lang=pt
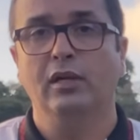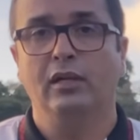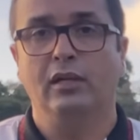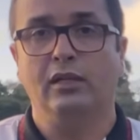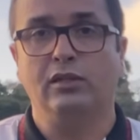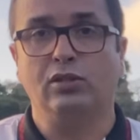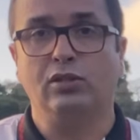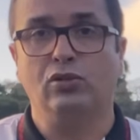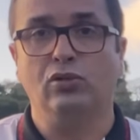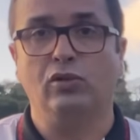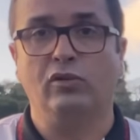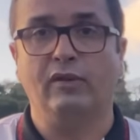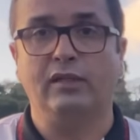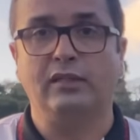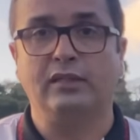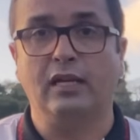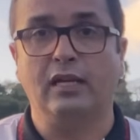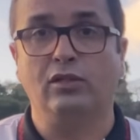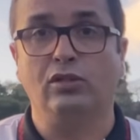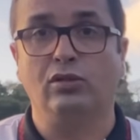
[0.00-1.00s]
Esse jogo vai
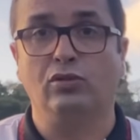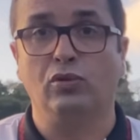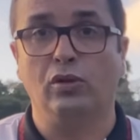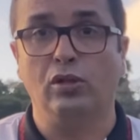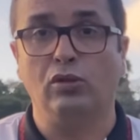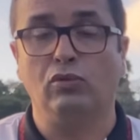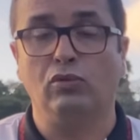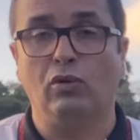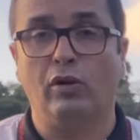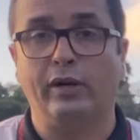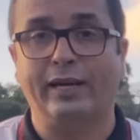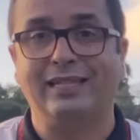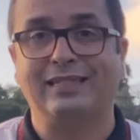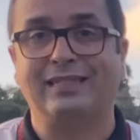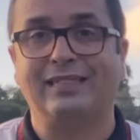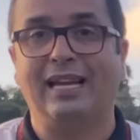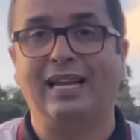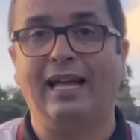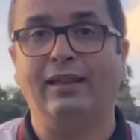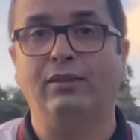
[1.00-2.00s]
ser às 18 horas
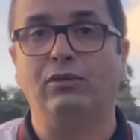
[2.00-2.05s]
lá